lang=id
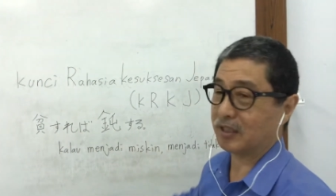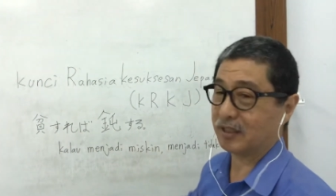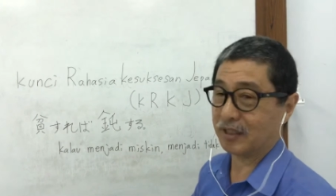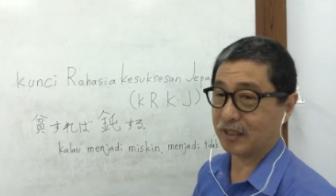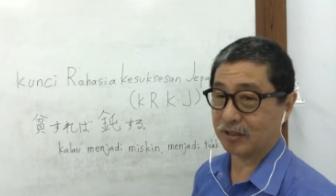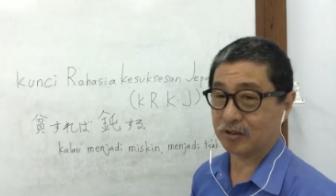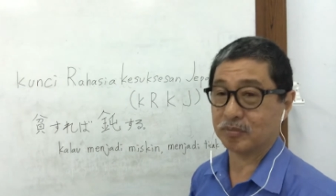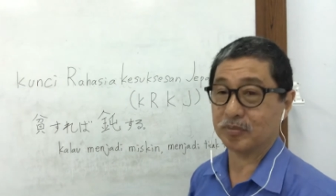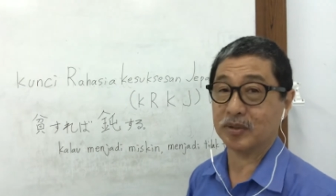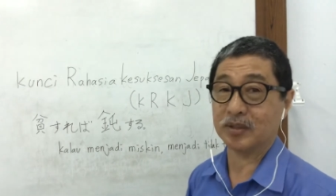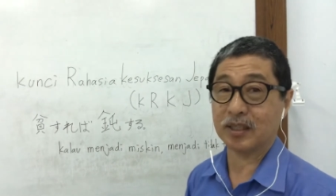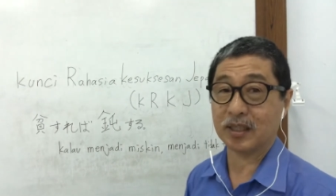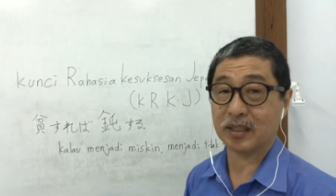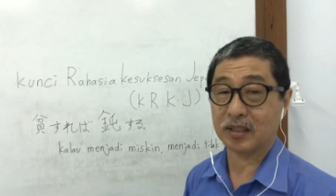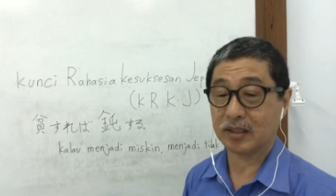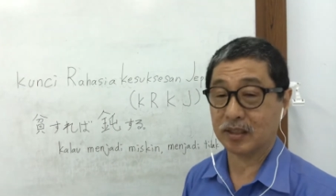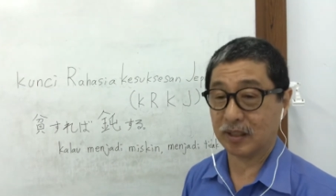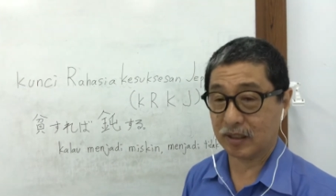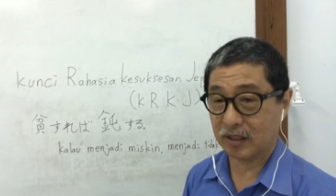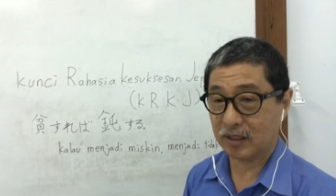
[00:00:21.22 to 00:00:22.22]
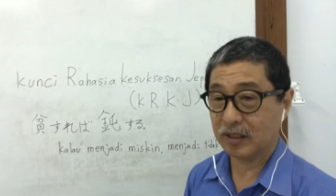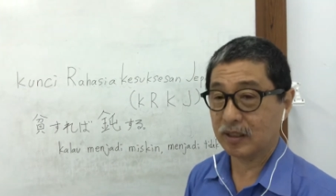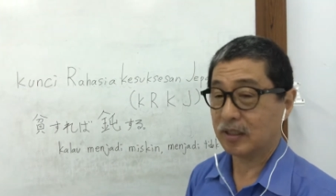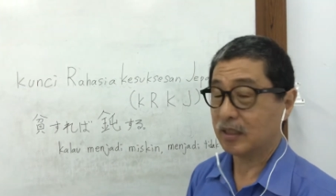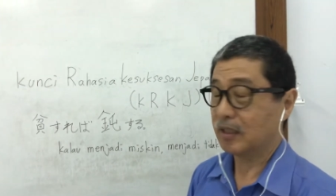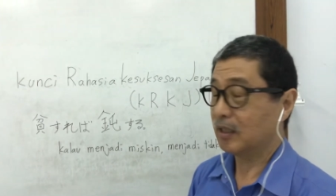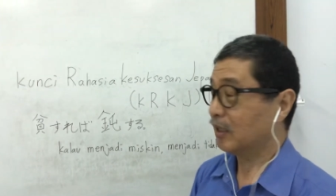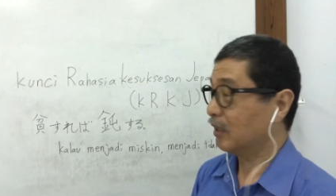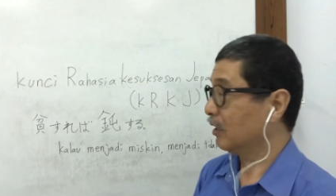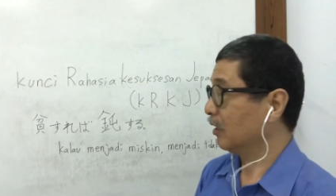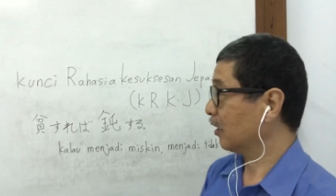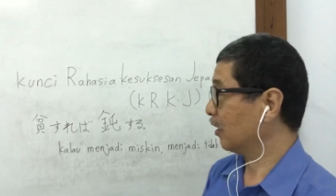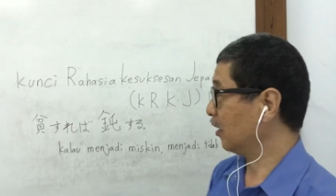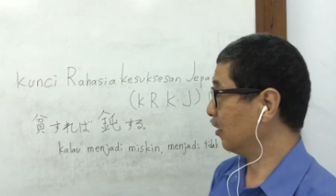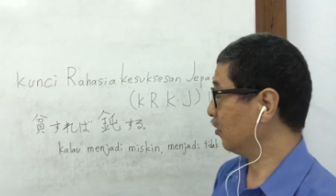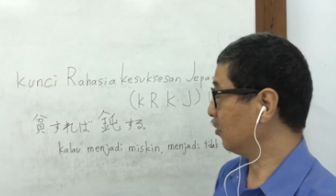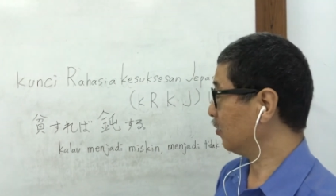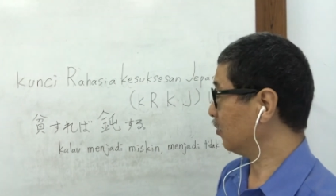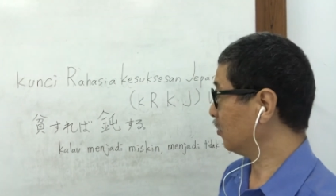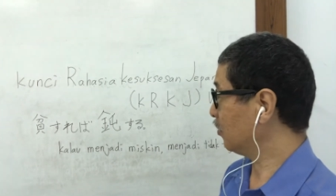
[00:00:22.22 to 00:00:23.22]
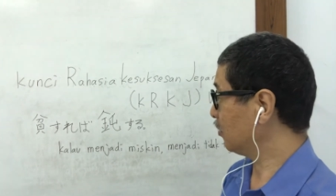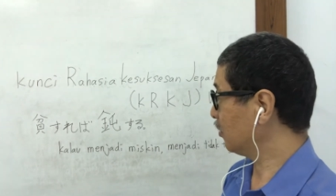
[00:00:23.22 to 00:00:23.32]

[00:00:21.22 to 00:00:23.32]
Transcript: lah sebenarnya ya. Kalau